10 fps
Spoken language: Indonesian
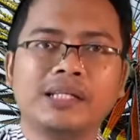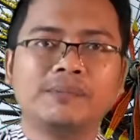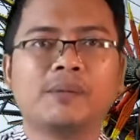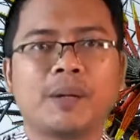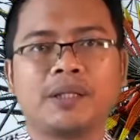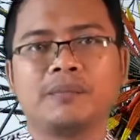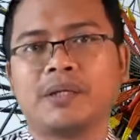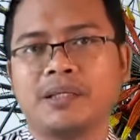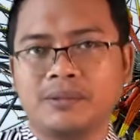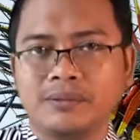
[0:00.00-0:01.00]
di beberapa
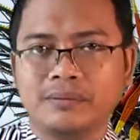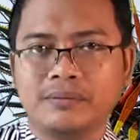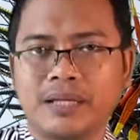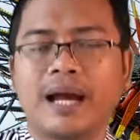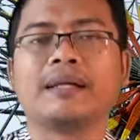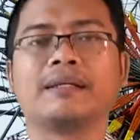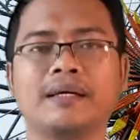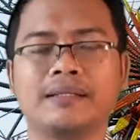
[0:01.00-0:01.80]
tempat itu nggak ada.